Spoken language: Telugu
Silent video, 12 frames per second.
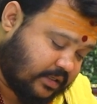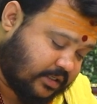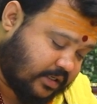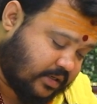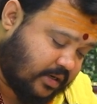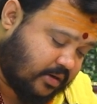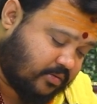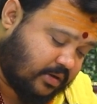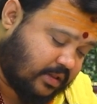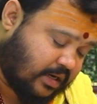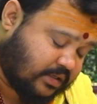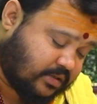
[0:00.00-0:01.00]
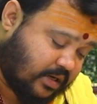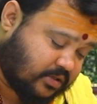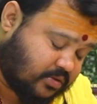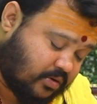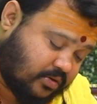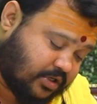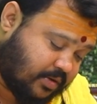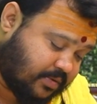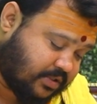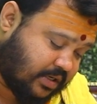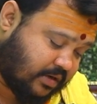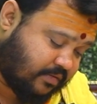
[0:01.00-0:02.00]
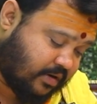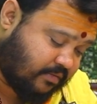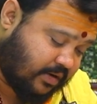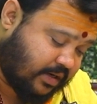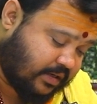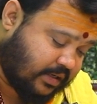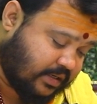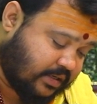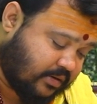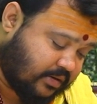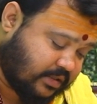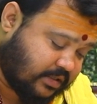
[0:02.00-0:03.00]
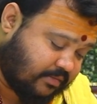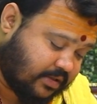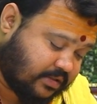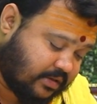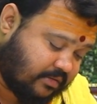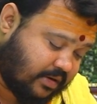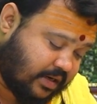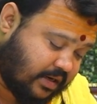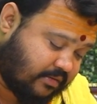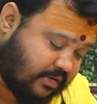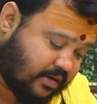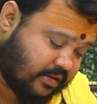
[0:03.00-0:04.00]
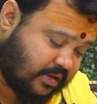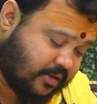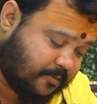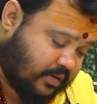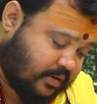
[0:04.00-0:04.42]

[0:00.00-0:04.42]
చక్కగా కూడా ధనుసు రాశిలో జన్మించినటువంటి వారికి ఈ యొక్క సంవత్సరం అనేటువంటిది